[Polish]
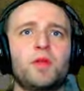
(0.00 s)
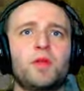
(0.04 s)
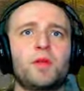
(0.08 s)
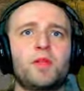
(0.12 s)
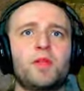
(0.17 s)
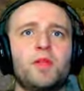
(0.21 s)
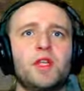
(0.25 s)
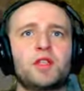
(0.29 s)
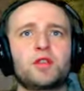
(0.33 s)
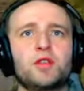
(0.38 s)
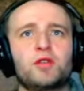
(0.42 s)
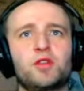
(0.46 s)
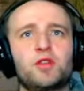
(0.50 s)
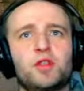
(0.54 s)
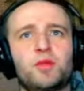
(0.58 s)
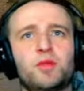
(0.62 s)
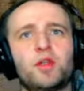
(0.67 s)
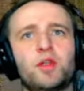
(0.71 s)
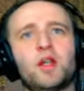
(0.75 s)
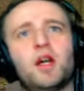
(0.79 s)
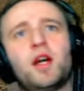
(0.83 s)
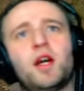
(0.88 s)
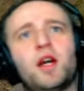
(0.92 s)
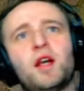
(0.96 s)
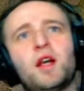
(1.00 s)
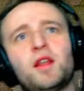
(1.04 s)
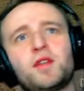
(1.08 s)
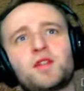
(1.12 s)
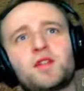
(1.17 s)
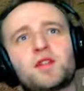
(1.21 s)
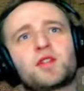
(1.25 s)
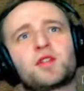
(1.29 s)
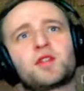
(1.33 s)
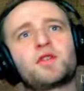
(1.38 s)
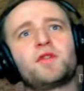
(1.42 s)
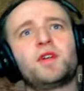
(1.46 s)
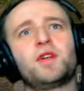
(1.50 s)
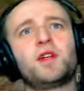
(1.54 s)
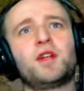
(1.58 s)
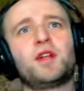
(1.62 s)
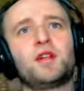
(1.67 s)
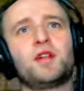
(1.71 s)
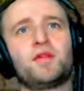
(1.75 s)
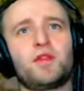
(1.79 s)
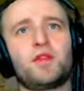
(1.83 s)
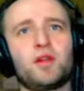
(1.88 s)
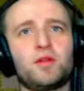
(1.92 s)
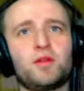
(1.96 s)
Dobra, biegnę do ciebie. Ale żeś
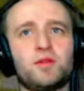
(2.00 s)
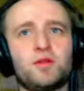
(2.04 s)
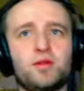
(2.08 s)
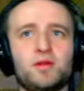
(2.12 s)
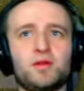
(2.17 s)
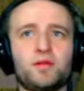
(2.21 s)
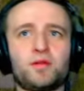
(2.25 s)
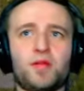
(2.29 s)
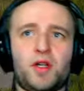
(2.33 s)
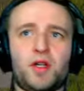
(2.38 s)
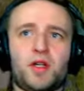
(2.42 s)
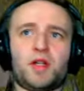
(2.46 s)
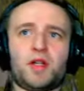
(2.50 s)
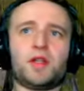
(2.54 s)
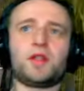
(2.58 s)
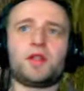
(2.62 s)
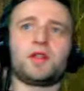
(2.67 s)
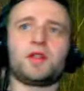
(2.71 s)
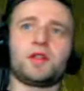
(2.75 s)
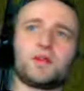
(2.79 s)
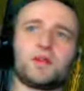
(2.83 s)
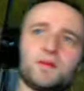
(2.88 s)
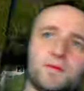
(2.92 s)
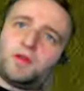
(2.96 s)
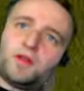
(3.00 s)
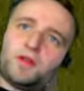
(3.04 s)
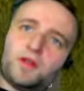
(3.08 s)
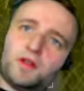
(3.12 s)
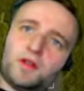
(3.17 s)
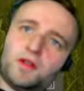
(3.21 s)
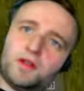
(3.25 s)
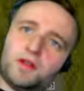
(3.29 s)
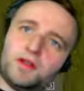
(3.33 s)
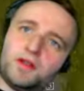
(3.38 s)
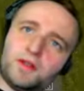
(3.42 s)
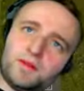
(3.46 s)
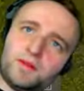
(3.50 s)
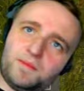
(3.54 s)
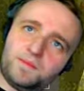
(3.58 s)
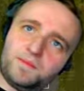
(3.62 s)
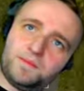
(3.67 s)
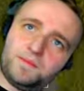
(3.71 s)
wyrwał. Panie, spokojnie.